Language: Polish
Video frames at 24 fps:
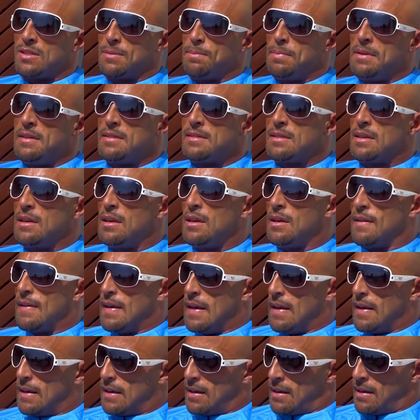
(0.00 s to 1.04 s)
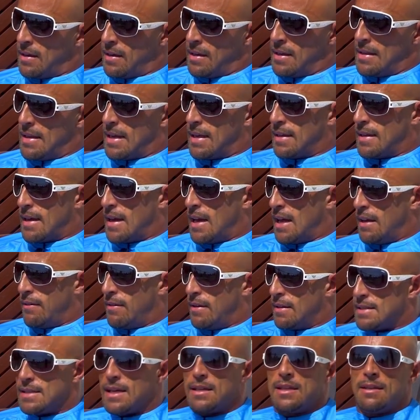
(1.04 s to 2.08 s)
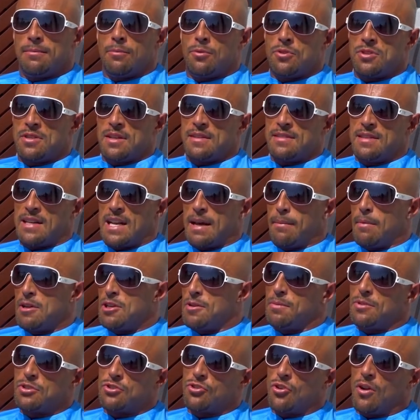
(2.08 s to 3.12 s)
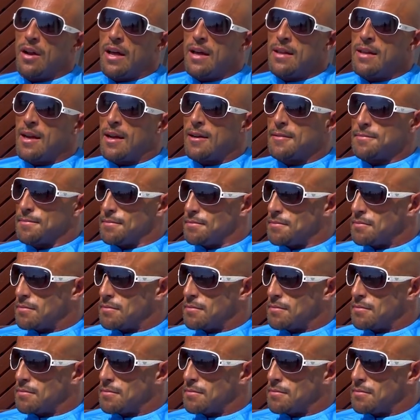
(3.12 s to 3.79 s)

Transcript: rozpiski e, itd. Tak więc na tym można zarabiać szkolenia,